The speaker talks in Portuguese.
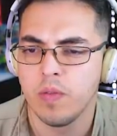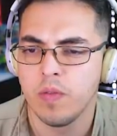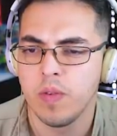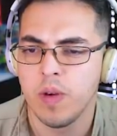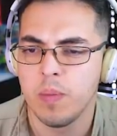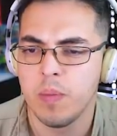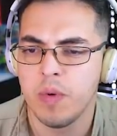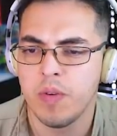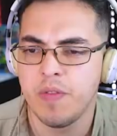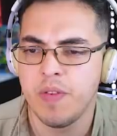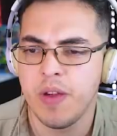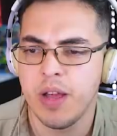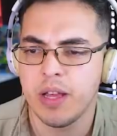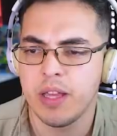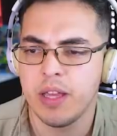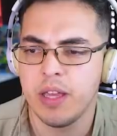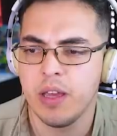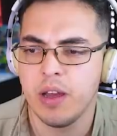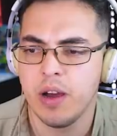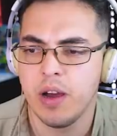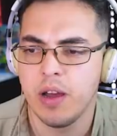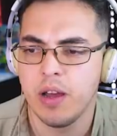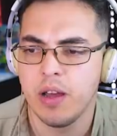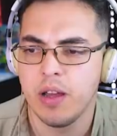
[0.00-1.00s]
Vamos ver
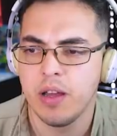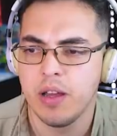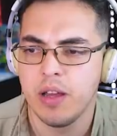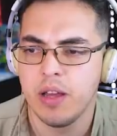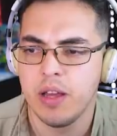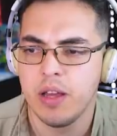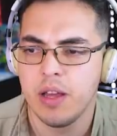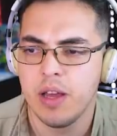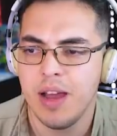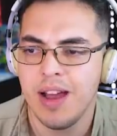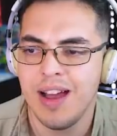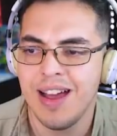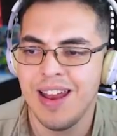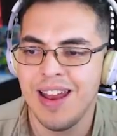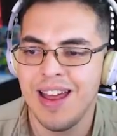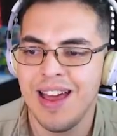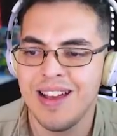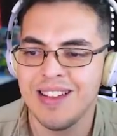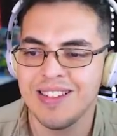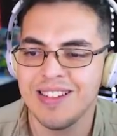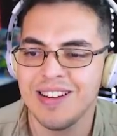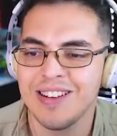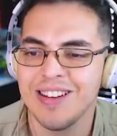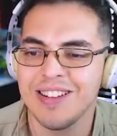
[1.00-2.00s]
aqui, ó. Ah
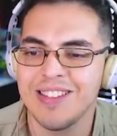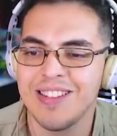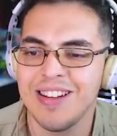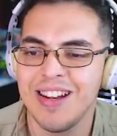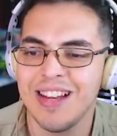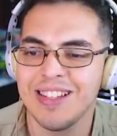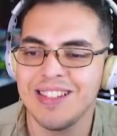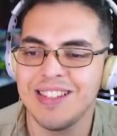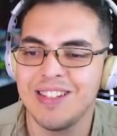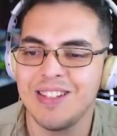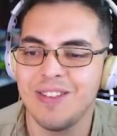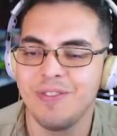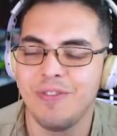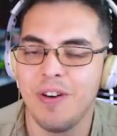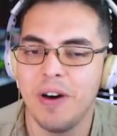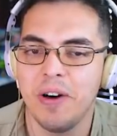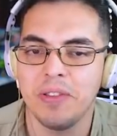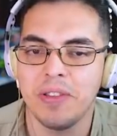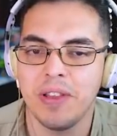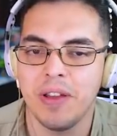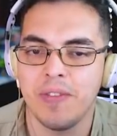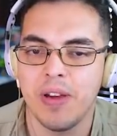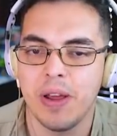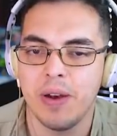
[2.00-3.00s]
lá, os negócios nascem de
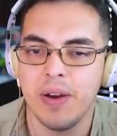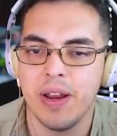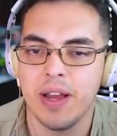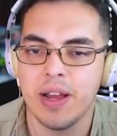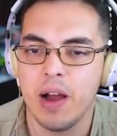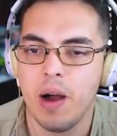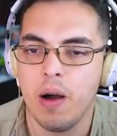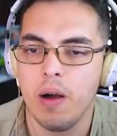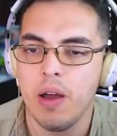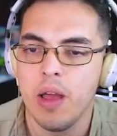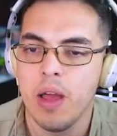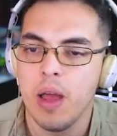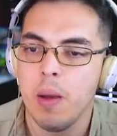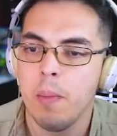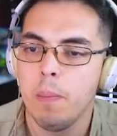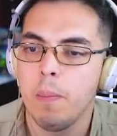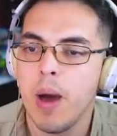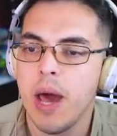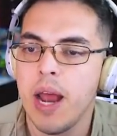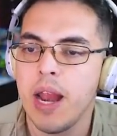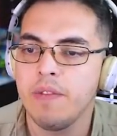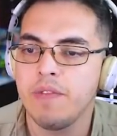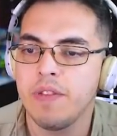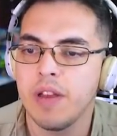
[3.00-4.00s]
volta, velho. Legal.
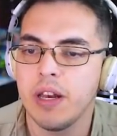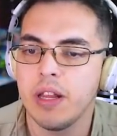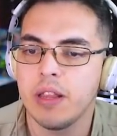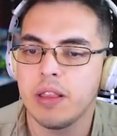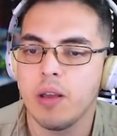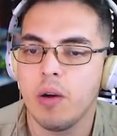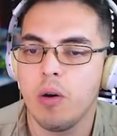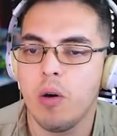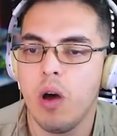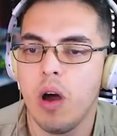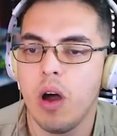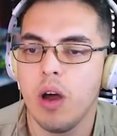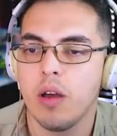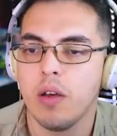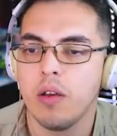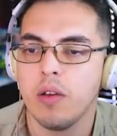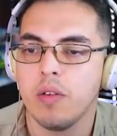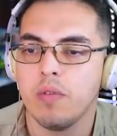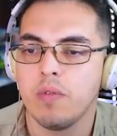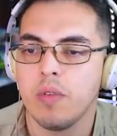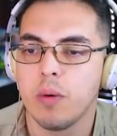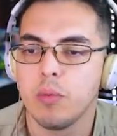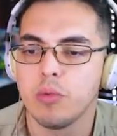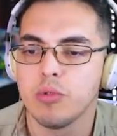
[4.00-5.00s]
Maravilha, então, ó.
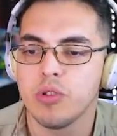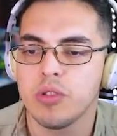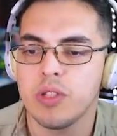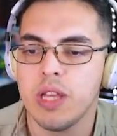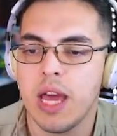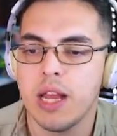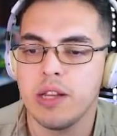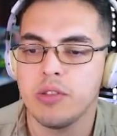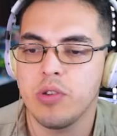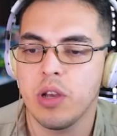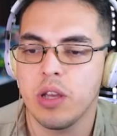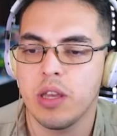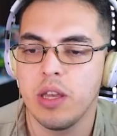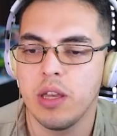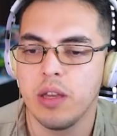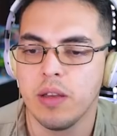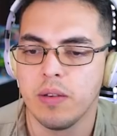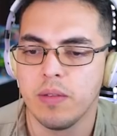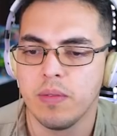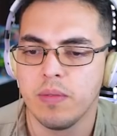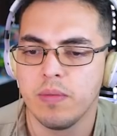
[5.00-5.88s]
Vamos usar isso aqui.